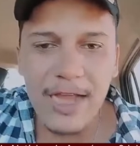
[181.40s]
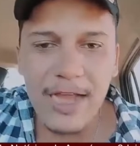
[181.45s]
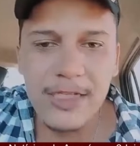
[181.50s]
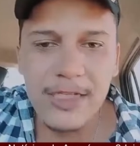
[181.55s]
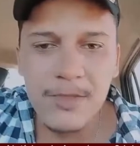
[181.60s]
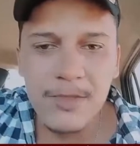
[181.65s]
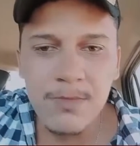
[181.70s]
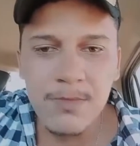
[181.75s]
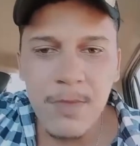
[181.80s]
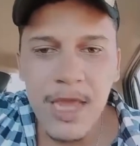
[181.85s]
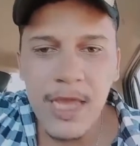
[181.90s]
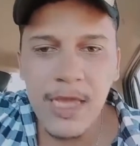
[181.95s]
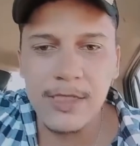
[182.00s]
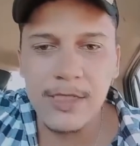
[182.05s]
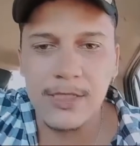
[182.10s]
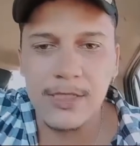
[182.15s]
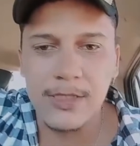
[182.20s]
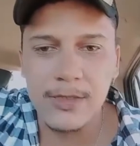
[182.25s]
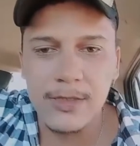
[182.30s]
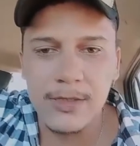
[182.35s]
prefeita
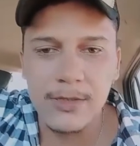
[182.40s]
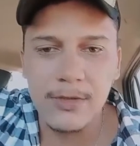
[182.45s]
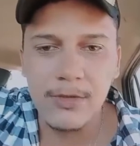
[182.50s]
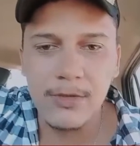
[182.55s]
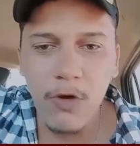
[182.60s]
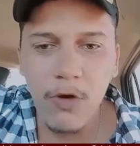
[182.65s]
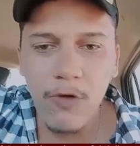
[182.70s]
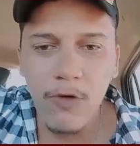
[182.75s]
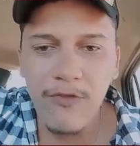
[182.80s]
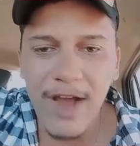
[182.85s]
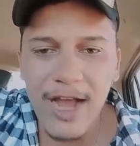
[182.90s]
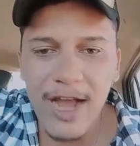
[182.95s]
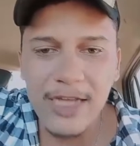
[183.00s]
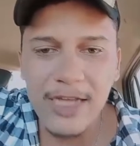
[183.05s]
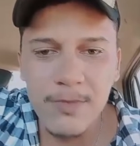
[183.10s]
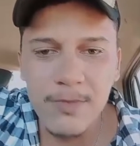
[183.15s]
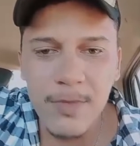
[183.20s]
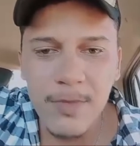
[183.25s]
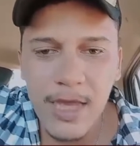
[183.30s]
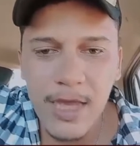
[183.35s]
Fernanda Sen
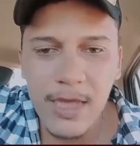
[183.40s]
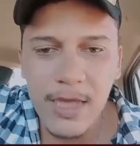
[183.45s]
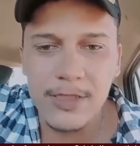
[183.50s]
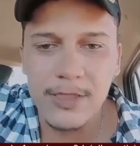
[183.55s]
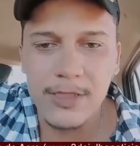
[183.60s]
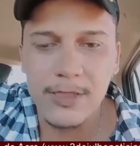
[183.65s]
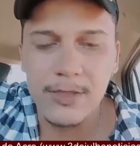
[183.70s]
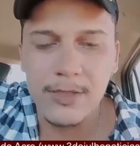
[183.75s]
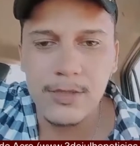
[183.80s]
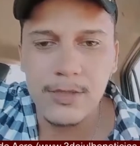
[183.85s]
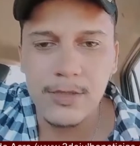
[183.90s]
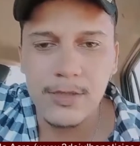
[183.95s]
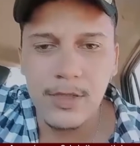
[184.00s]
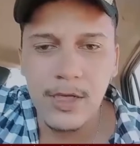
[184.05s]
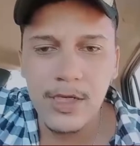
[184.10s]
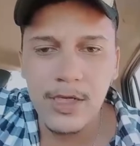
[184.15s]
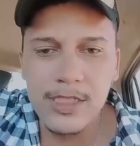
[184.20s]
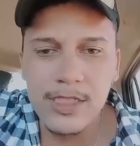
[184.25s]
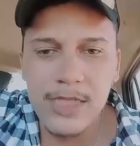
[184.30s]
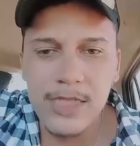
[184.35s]

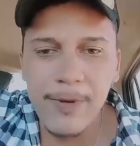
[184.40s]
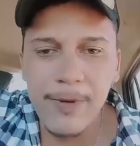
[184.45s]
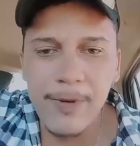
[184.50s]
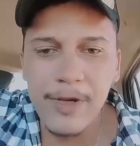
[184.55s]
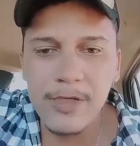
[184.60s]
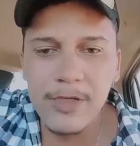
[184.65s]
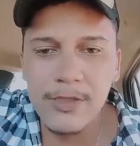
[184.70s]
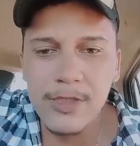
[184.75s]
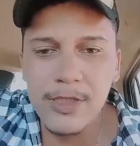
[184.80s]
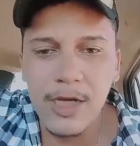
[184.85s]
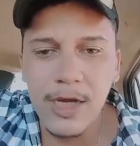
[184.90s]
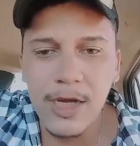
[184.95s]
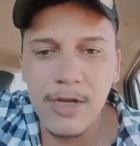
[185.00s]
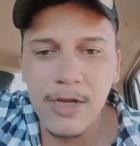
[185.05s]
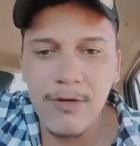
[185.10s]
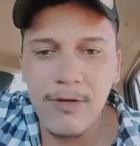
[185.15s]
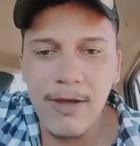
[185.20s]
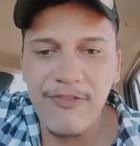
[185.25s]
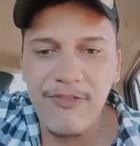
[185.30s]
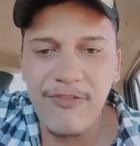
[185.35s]
covardemente,
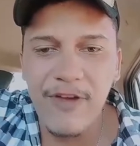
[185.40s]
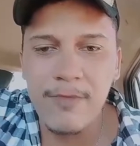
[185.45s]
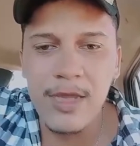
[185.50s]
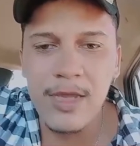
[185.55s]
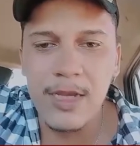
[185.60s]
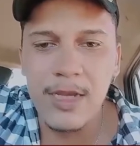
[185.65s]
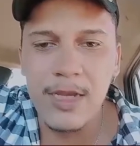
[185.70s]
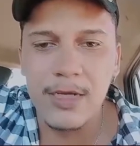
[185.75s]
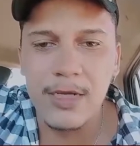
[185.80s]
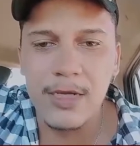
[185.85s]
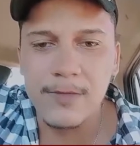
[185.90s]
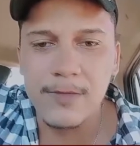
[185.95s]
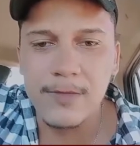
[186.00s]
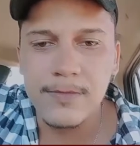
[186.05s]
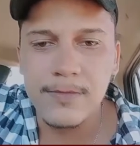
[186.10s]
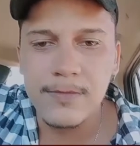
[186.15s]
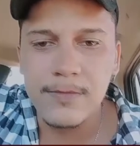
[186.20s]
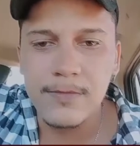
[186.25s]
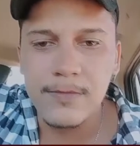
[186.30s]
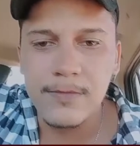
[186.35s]
covardemente,
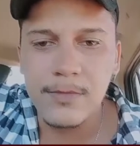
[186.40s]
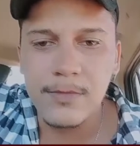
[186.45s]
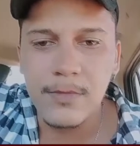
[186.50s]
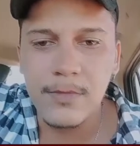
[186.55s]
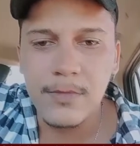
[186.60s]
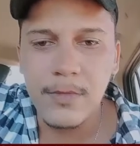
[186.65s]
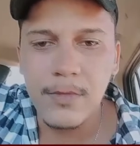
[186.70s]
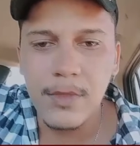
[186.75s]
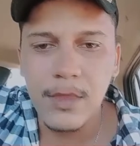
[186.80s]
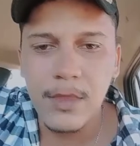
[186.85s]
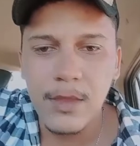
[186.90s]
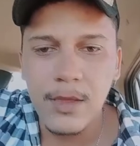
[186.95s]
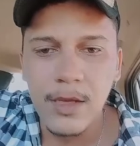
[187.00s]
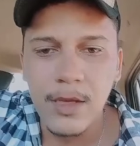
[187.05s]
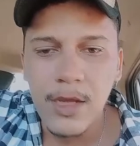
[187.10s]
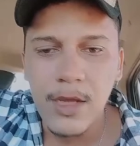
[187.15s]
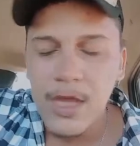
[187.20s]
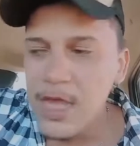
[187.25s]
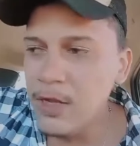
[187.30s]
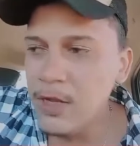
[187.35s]
está
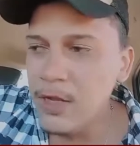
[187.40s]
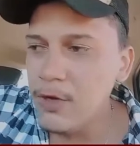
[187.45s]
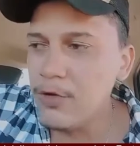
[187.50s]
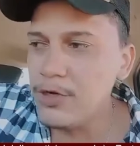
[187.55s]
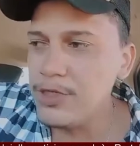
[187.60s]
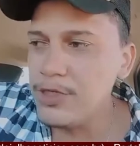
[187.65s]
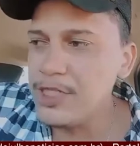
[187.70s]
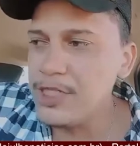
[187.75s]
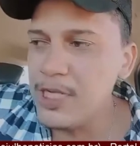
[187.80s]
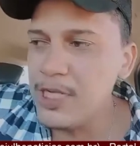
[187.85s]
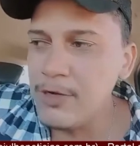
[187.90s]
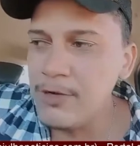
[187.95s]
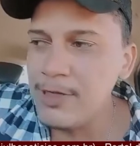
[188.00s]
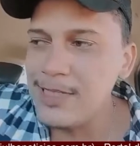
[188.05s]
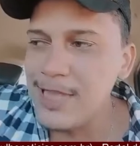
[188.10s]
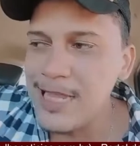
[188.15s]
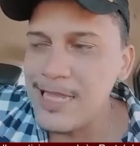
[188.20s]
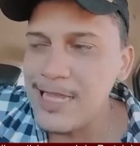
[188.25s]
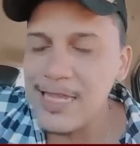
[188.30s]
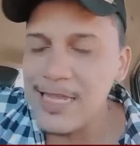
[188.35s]
prejudicando uma família.
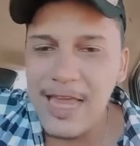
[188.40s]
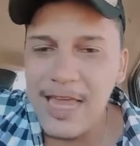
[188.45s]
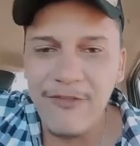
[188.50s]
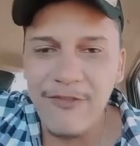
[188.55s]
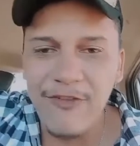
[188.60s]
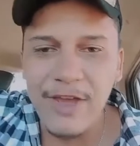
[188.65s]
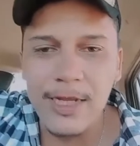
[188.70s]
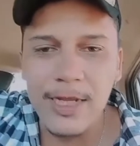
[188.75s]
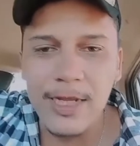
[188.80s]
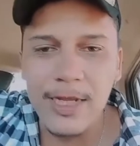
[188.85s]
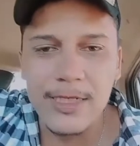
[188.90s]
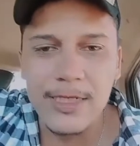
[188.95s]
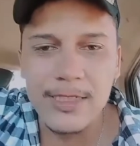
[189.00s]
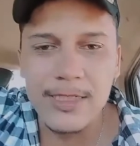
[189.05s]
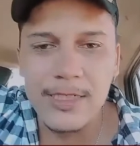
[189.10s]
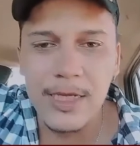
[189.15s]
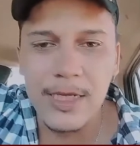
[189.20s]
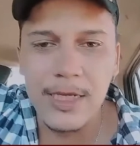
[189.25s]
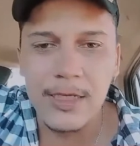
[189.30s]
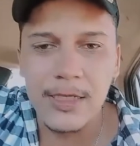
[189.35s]

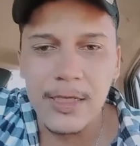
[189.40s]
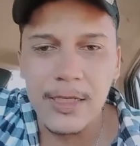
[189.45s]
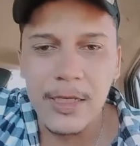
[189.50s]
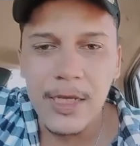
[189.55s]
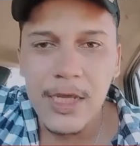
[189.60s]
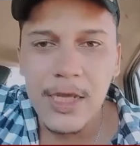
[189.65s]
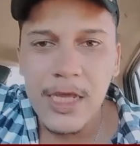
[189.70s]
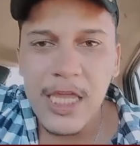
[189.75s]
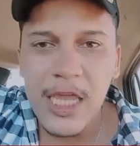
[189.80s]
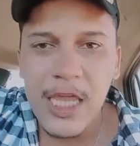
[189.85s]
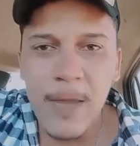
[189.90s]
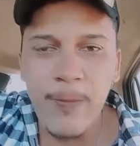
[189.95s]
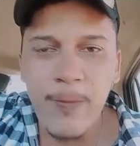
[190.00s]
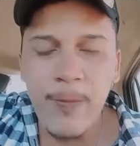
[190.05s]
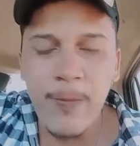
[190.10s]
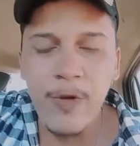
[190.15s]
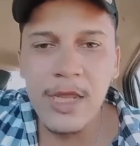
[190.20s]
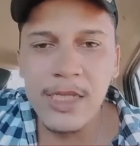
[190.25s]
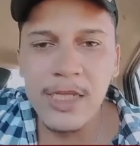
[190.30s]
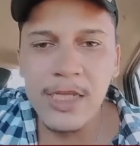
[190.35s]
Eu não consigo
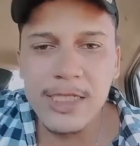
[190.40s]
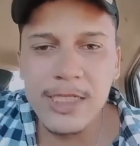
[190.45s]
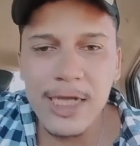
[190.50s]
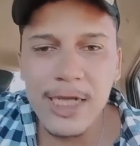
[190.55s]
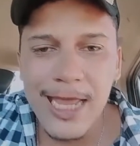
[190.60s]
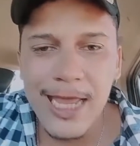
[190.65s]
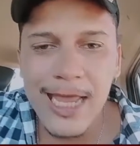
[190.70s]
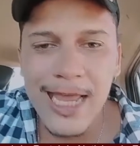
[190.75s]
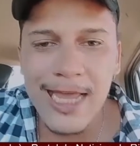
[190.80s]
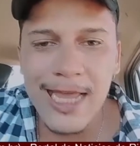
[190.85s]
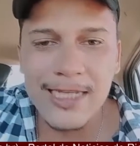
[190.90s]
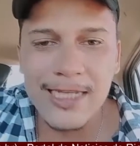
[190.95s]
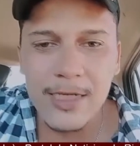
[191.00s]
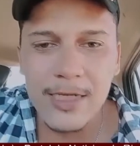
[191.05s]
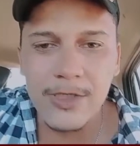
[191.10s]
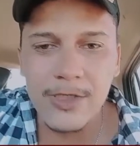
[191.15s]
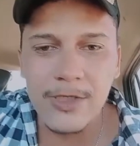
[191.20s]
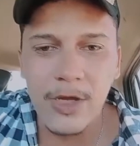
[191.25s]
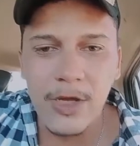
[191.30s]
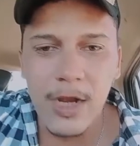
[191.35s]
entender, Fernanda
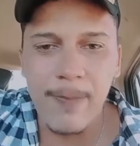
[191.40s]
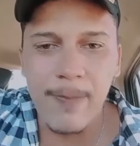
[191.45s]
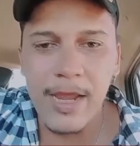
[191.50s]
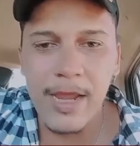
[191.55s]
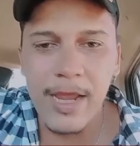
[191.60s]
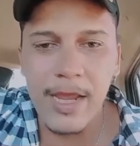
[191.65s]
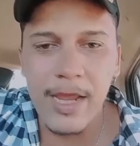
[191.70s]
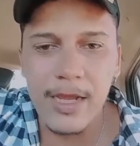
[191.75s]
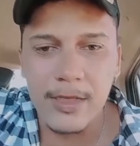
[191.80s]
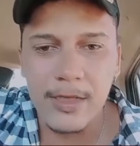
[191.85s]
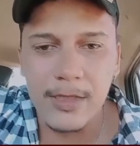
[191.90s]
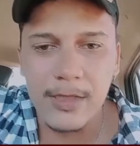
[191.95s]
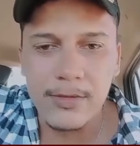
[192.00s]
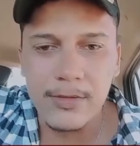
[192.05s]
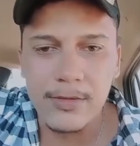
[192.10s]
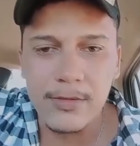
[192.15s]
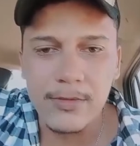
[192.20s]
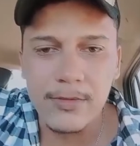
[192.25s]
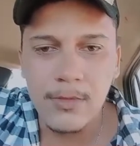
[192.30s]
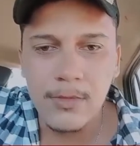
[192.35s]
Sen, que
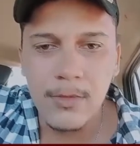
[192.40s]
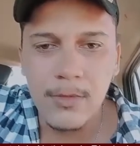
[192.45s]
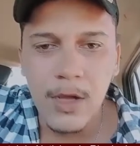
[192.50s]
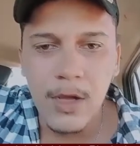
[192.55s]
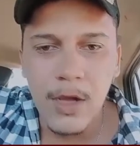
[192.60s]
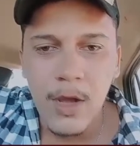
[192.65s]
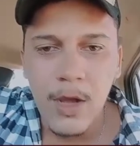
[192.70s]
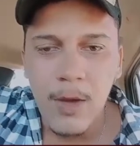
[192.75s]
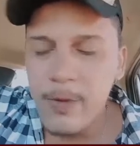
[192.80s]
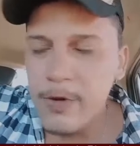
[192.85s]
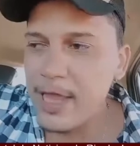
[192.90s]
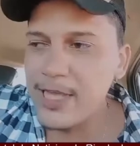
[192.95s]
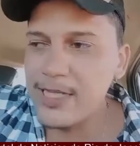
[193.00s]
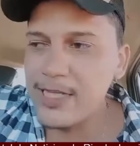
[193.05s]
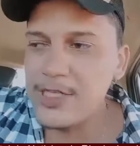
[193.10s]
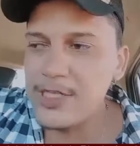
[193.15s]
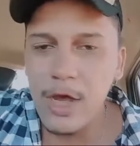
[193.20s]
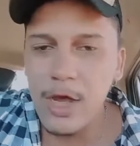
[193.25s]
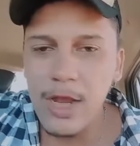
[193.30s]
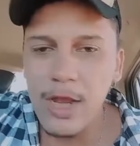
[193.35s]
política é essa
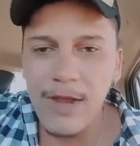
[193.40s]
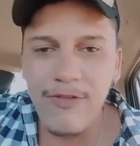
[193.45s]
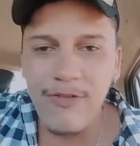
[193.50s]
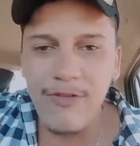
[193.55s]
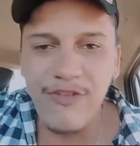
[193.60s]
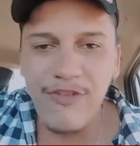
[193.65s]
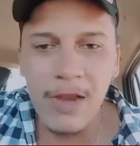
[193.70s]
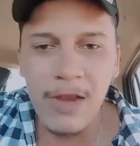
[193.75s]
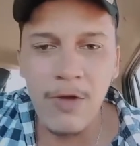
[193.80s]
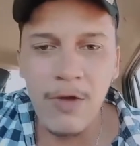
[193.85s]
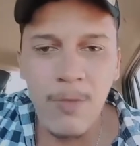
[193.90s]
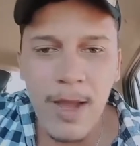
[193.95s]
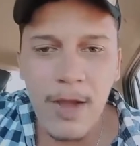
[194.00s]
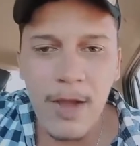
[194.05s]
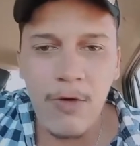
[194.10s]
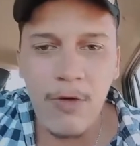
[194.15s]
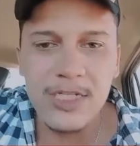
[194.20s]
que a senhora prega?